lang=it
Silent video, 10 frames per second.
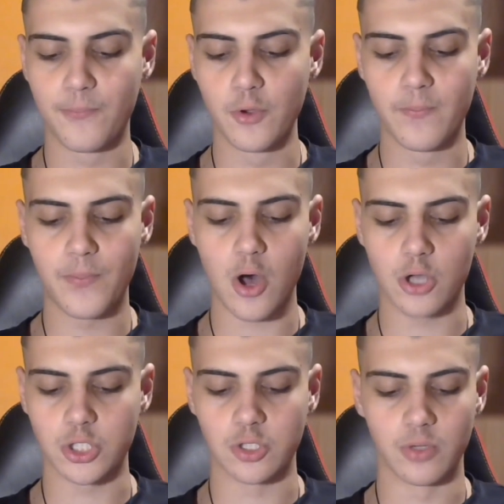più
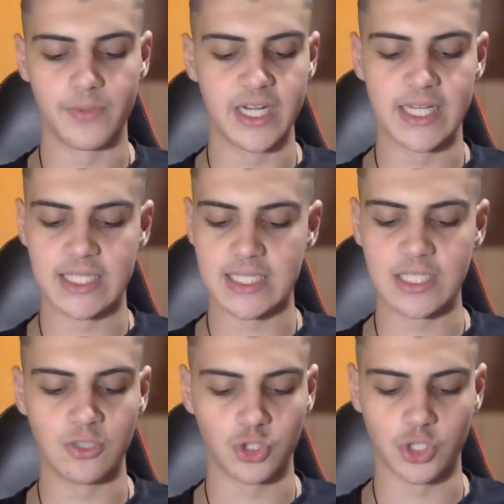posto per
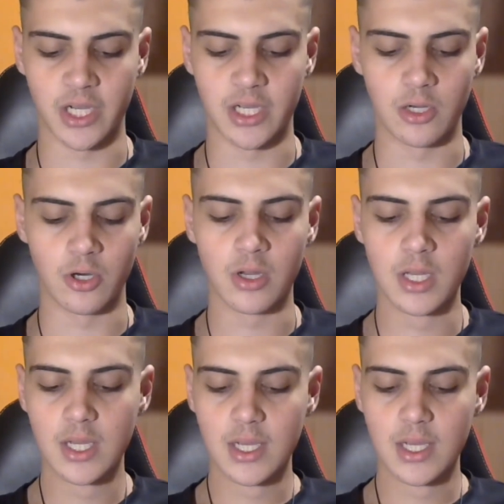essi in cielo.